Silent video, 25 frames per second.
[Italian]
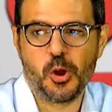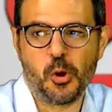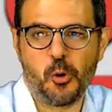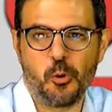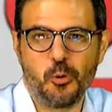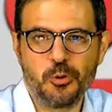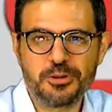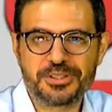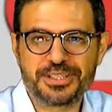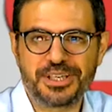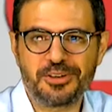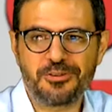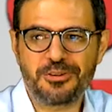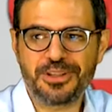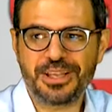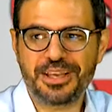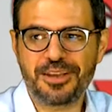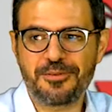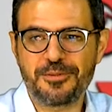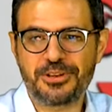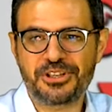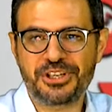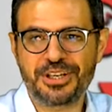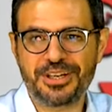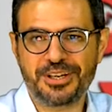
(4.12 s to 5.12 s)
Un saluto agli
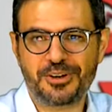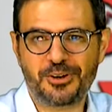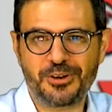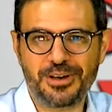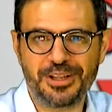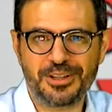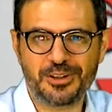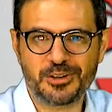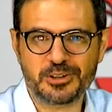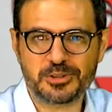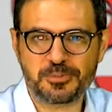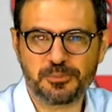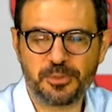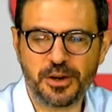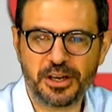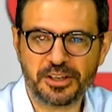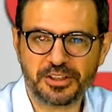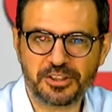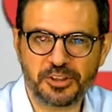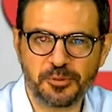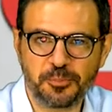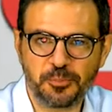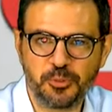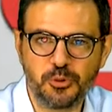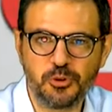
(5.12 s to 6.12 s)
amici del Corriere dello
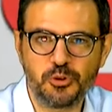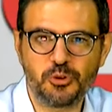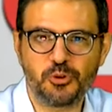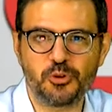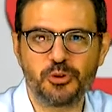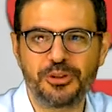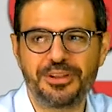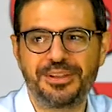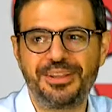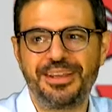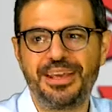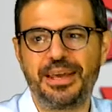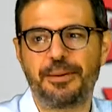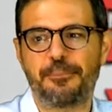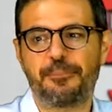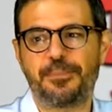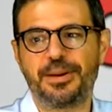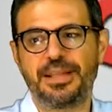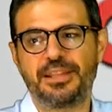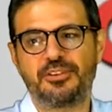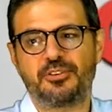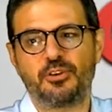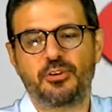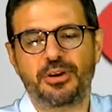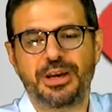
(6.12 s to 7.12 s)
Sport.it e
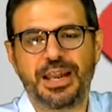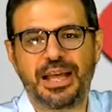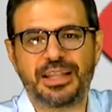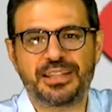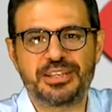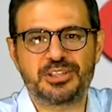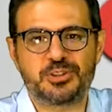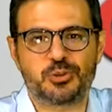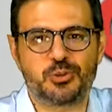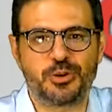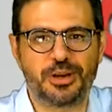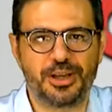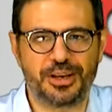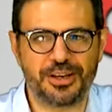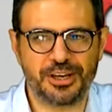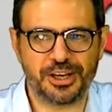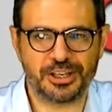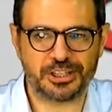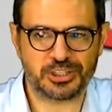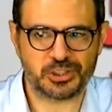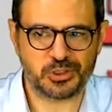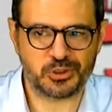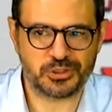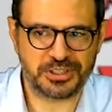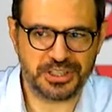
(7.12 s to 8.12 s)
bentornati sul
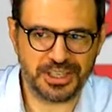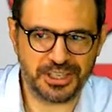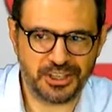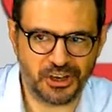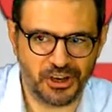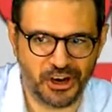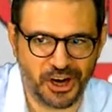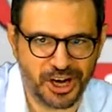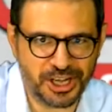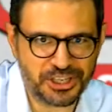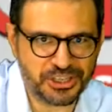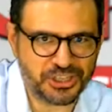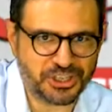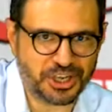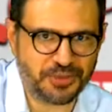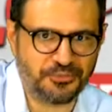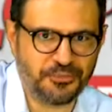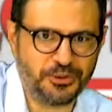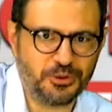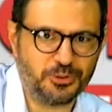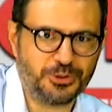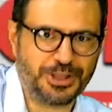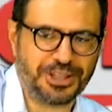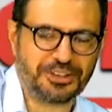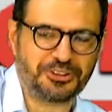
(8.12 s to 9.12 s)
nostro sito. Oggi ci è
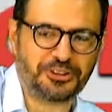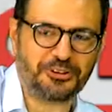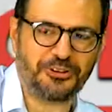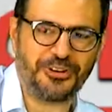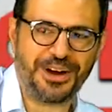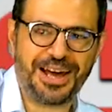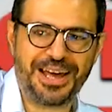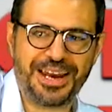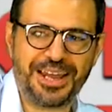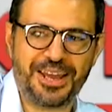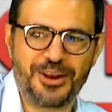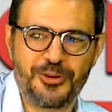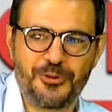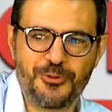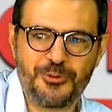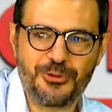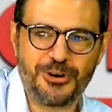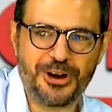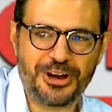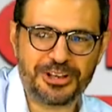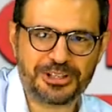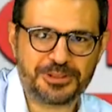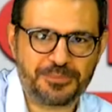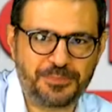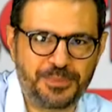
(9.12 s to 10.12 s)
venuto a trovare un
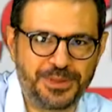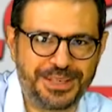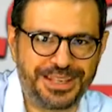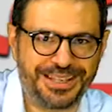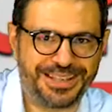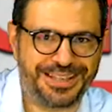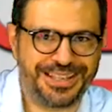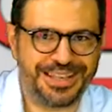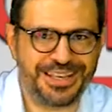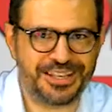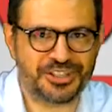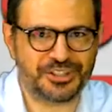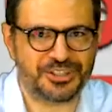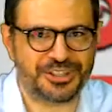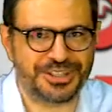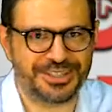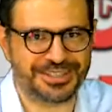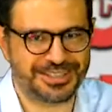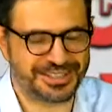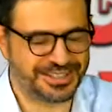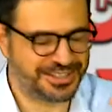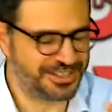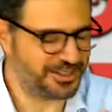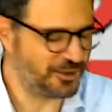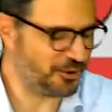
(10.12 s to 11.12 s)
ospite
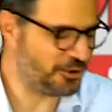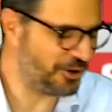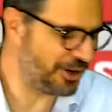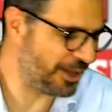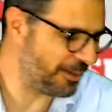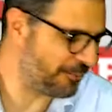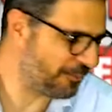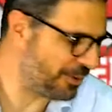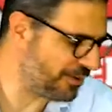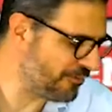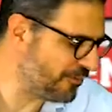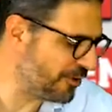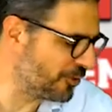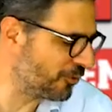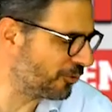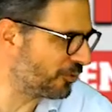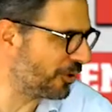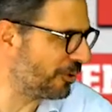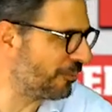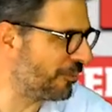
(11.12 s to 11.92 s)
d'eccezione. Benvenuto a